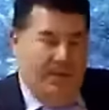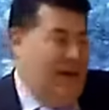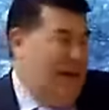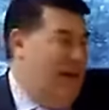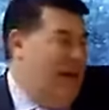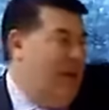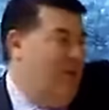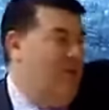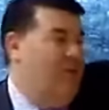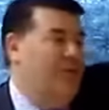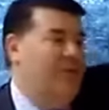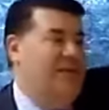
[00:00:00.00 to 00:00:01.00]
La
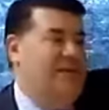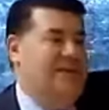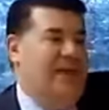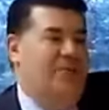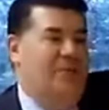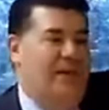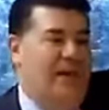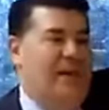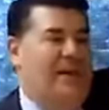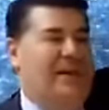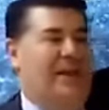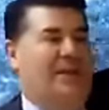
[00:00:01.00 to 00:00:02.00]
abolición del Estado
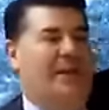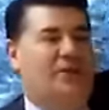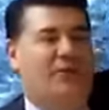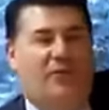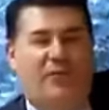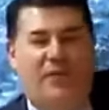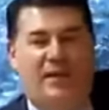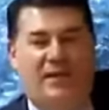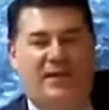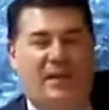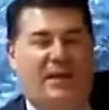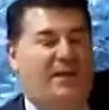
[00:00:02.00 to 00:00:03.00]
ligada a la sociedad
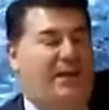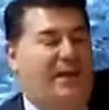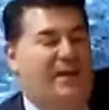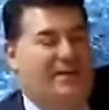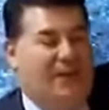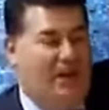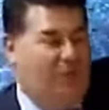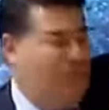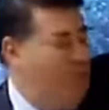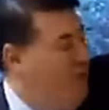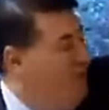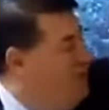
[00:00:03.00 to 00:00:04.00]
socialista será
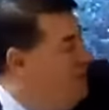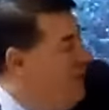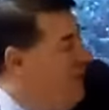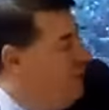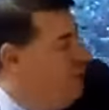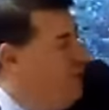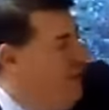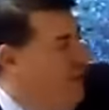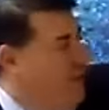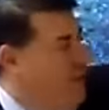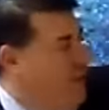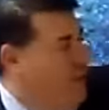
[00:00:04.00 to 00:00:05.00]
futura. Antes llegará una sociedad
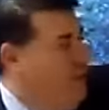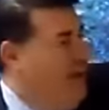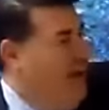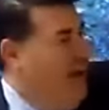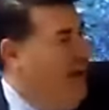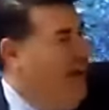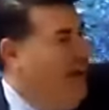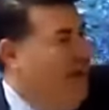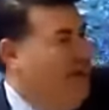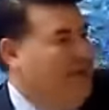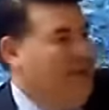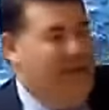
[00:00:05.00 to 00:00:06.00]
una,
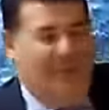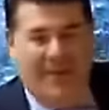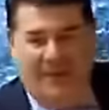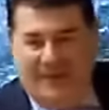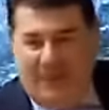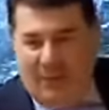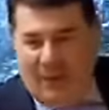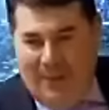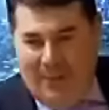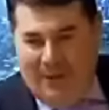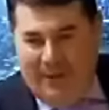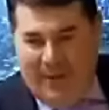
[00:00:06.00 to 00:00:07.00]
llamada dictadura del
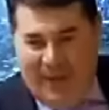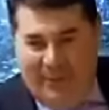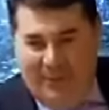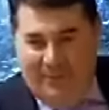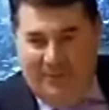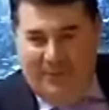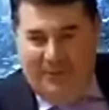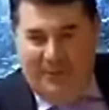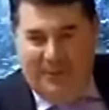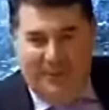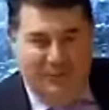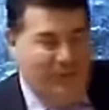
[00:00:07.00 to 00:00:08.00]
proletariado,
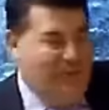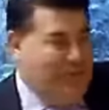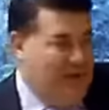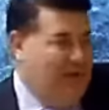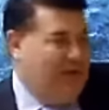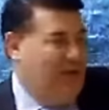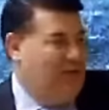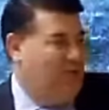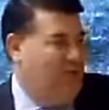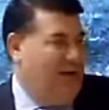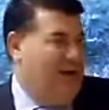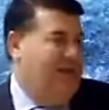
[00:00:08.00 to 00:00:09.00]
Mm, la clase
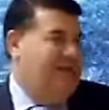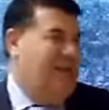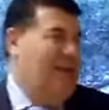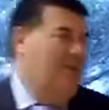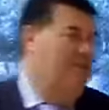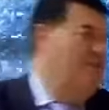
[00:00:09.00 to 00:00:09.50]
obrera será